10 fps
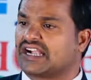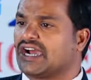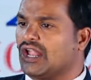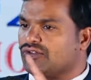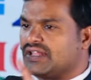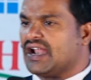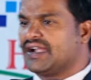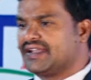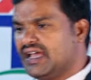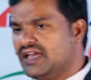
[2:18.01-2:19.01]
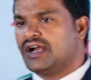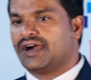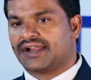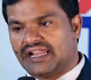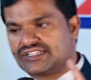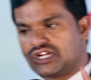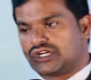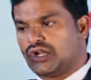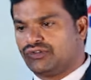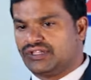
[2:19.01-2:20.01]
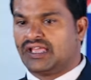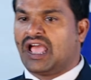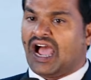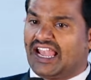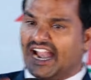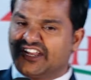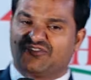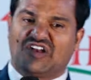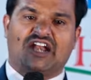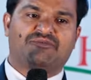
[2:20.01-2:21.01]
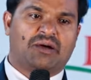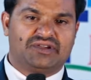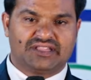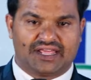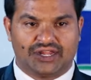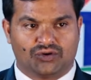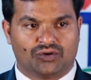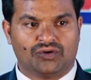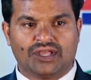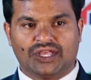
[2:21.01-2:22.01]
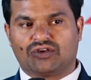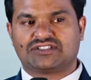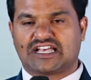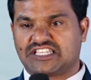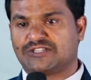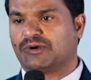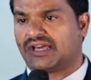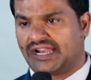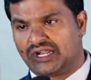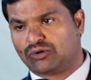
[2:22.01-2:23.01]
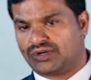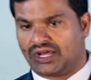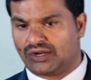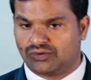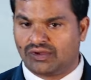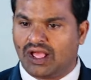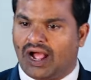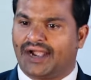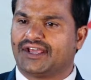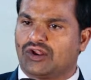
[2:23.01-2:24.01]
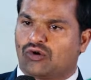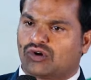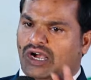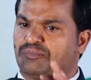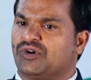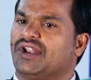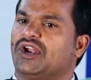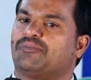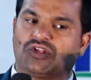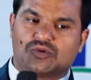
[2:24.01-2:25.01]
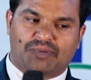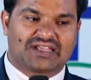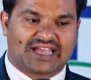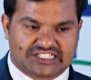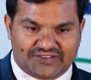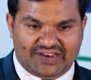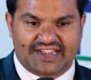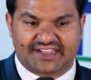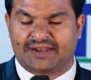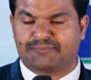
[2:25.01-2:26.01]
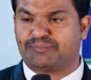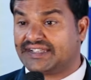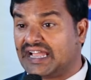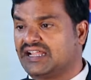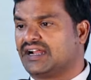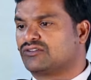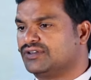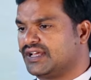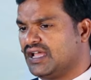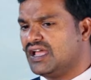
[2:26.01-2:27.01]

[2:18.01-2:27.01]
ఎక్కడ ఉందనంటే రియల్ ఎస్టేట్లో ఉంది అలాంటి ప్లాట్ఫామ్ మీద నేను ఈరోజు సక్సెస్ఫుల్గా రన్ అవుతున్నాను అంటే ఒకప్పుడు నేను పది రూపాయలు ఖర్చు వెళ్ళంట పెట్టాలి అనుకుంటే